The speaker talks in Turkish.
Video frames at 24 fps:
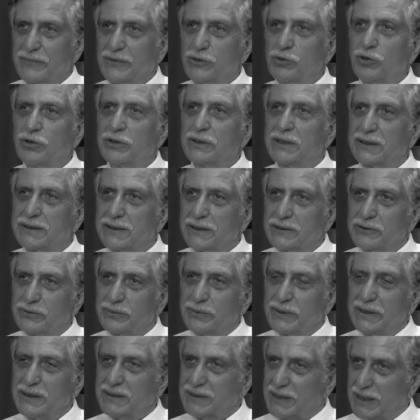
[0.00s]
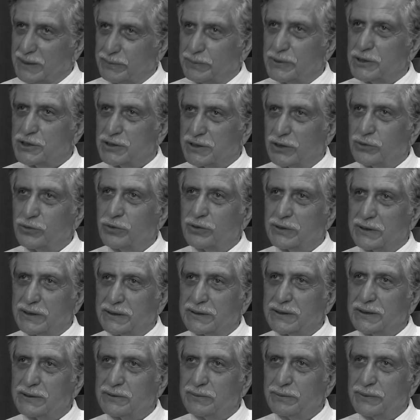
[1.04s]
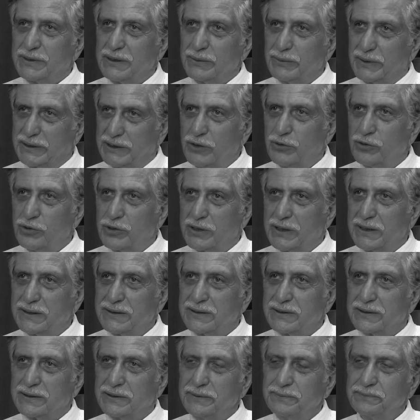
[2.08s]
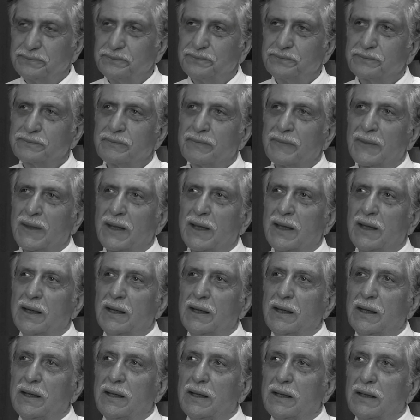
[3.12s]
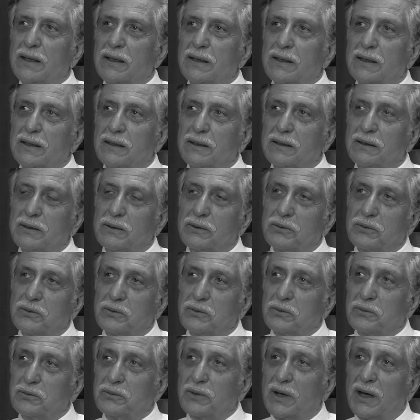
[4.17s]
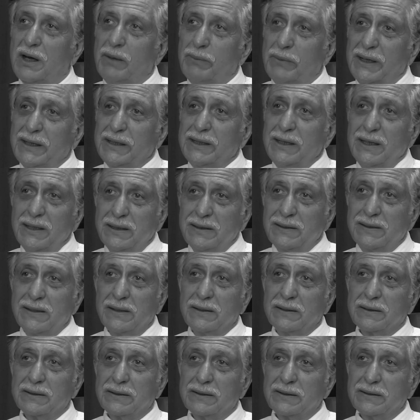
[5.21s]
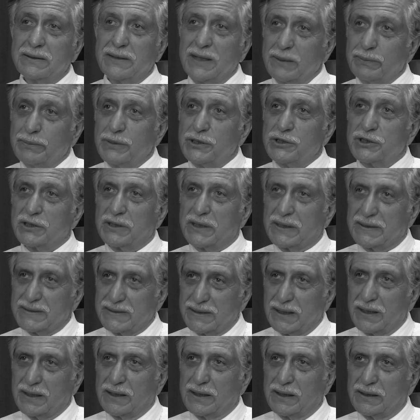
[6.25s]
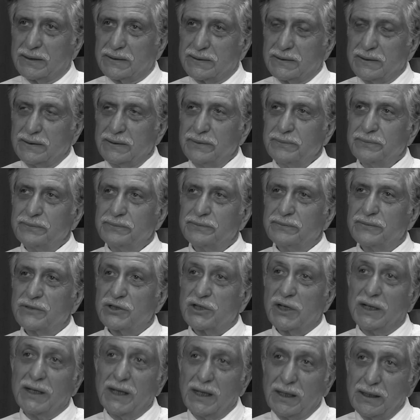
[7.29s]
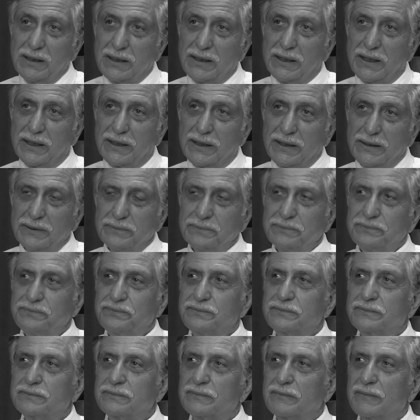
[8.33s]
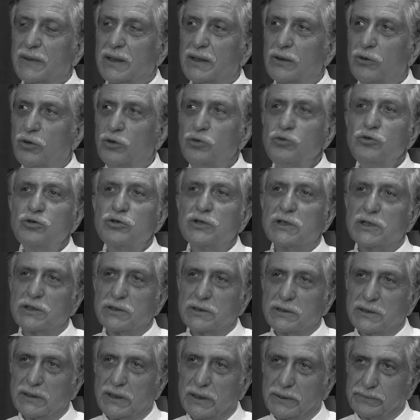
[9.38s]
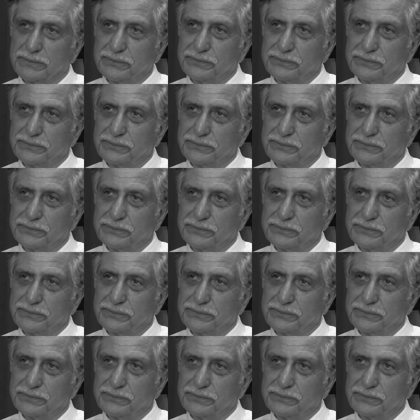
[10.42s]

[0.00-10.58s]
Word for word: yol kat etmeyi, tek başına yol kat etmeyi bana öğretti. E, ama ilk e, tek başına seyahati Çanakkale'ye 13 yaşında,